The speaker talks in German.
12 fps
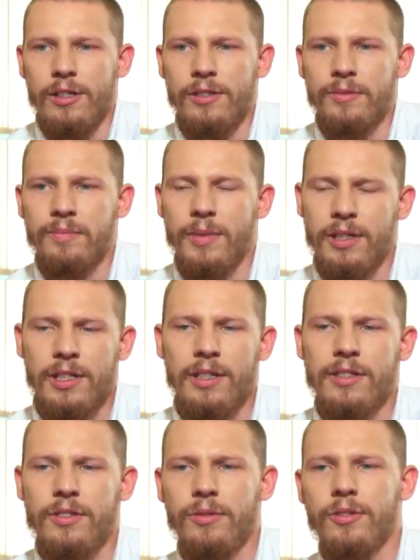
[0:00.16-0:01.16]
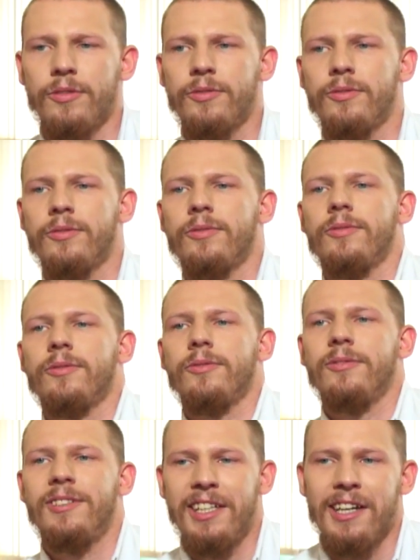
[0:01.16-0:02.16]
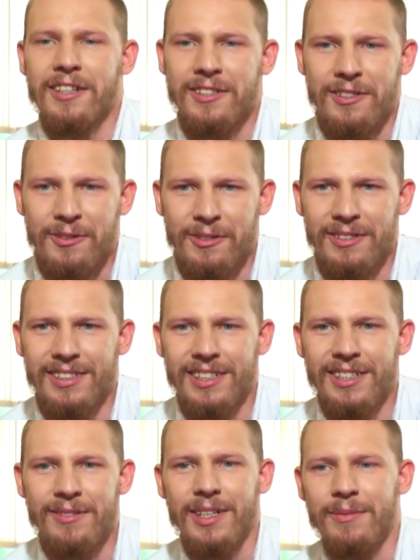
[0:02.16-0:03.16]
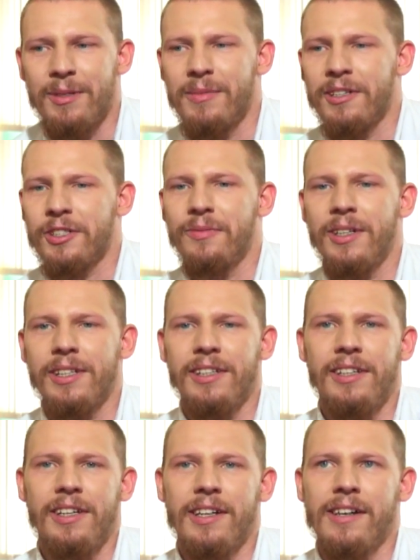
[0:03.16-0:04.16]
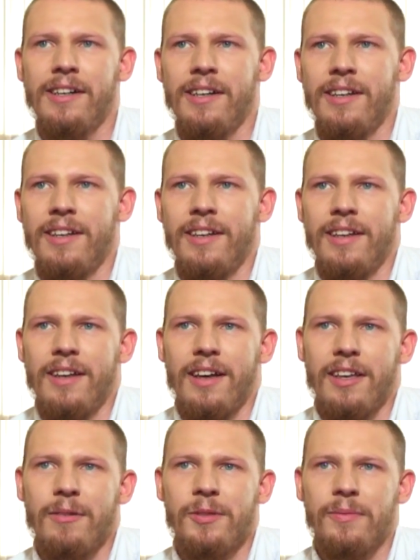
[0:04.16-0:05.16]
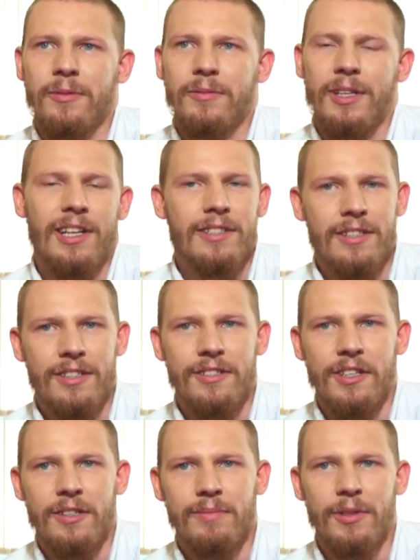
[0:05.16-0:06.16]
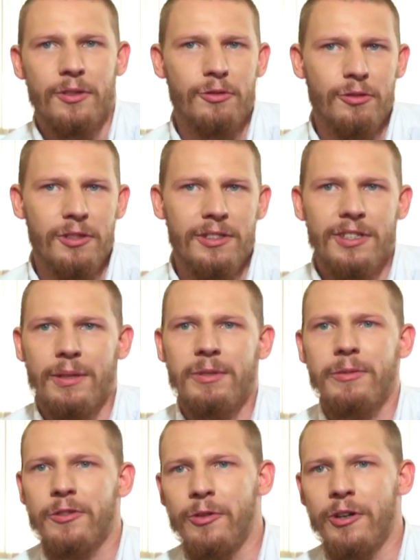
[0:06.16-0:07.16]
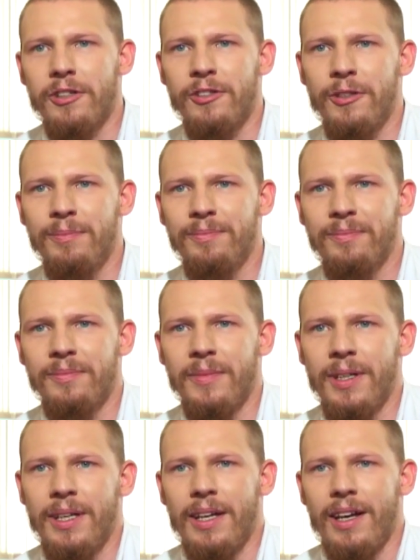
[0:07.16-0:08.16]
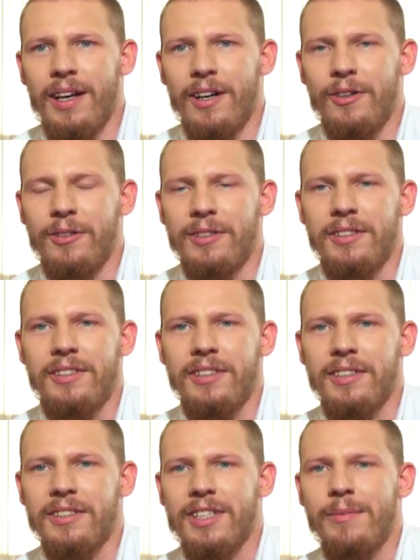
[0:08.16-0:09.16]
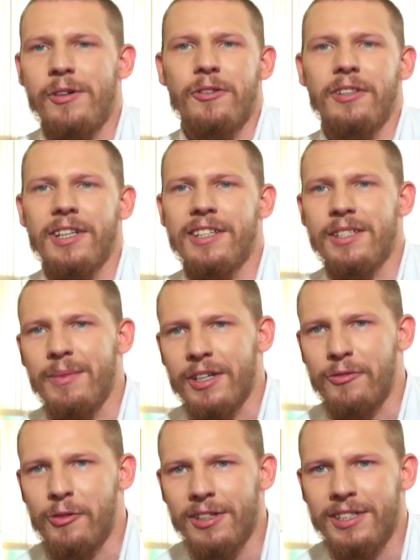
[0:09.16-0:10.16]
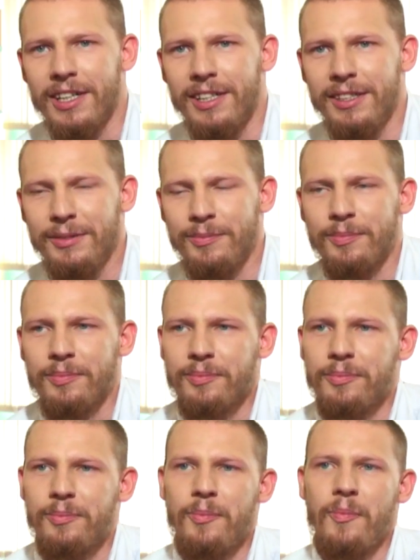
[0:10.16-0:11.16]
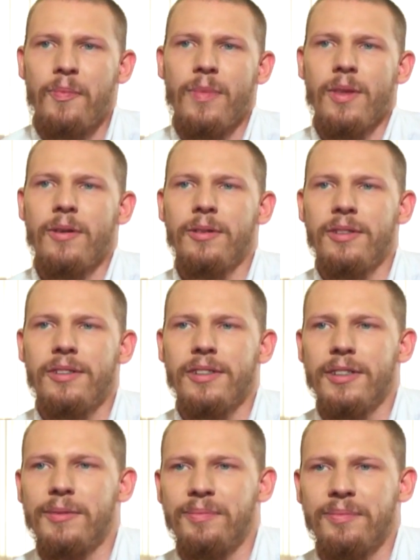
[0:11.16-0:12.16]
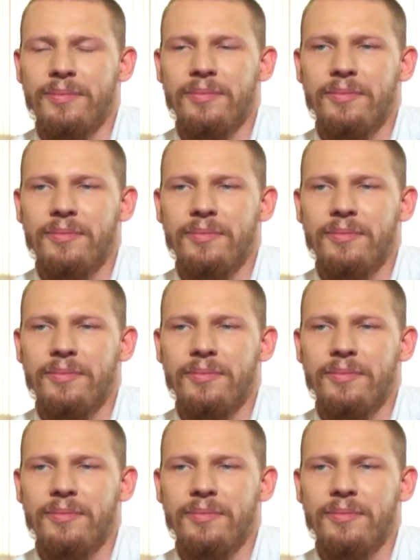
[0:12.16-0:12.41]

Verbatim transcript: Ähm, meine Reaktion auf die Reaktion äh, meiner Mitmenschen war dann eher, ich habe es gelassen gesehen, mit Geduld, habe es mit Humor genommen und äh, es gab halt auch eine ganze Menge Vorurteile und ähm,